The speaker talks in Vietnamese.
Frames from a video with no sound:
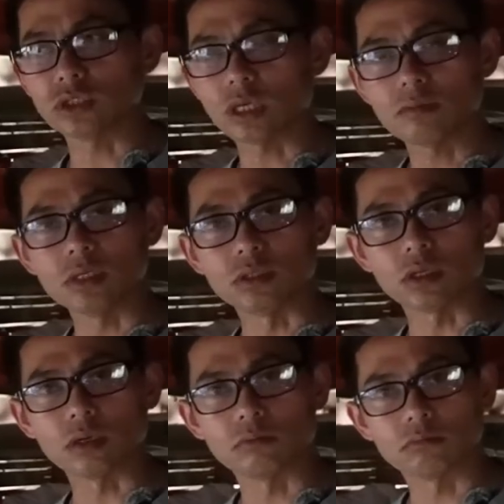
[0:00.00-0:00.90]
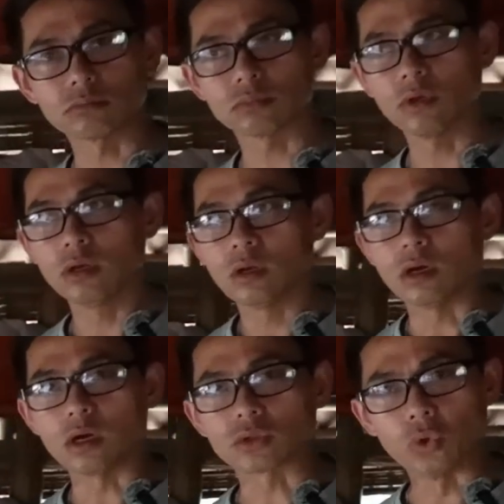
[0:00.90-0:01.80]
thì sẽ bị um,
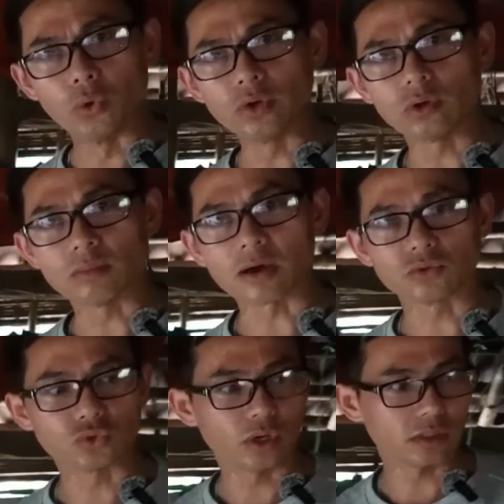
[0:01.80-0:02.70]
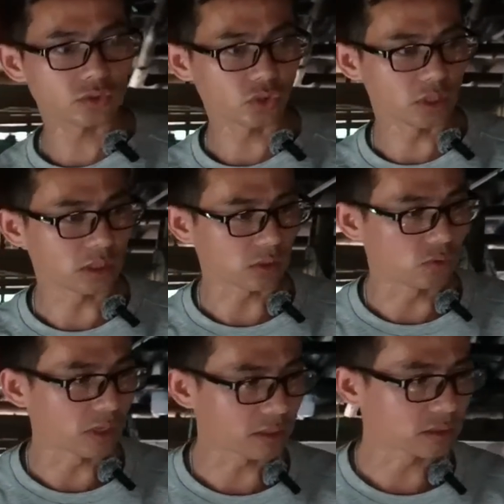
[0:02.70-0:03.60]
à, tối ông bà của chú ạ. Cho nên là
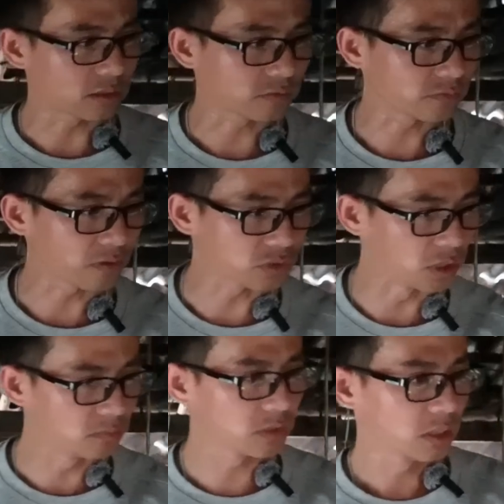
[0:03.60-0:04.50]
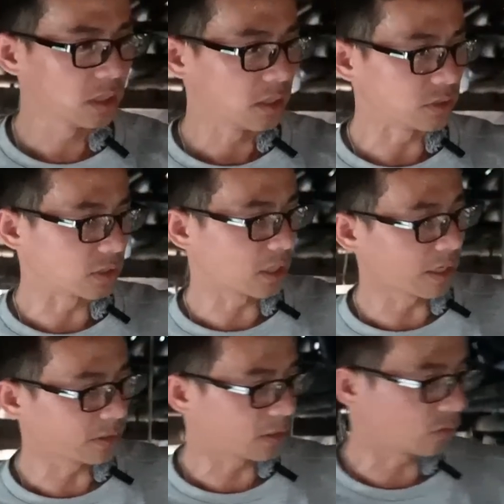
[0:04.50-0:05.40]
cố gắng là vào sớm nhờ các
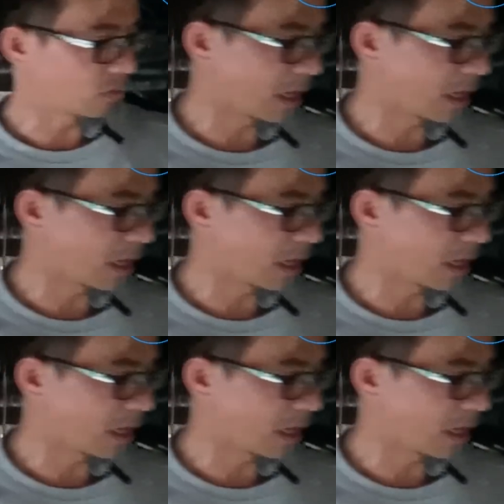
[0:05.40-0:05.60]
anh cùng